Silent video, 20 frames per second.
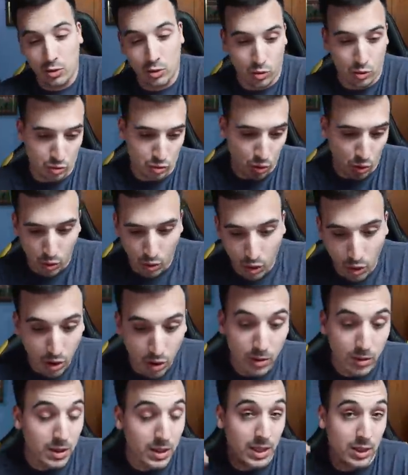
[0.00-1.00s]
nos costó un
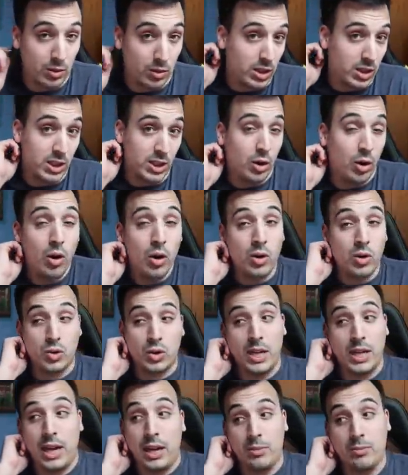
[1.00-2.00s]
gol y con ese gol
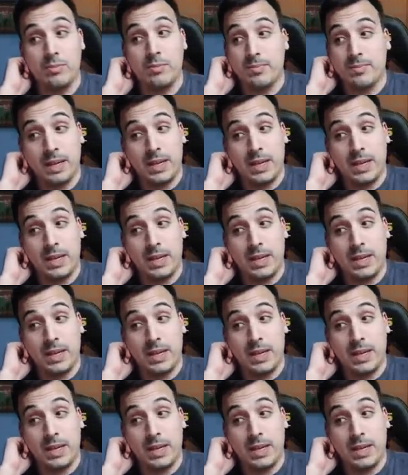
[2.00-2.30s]
nos ganaron.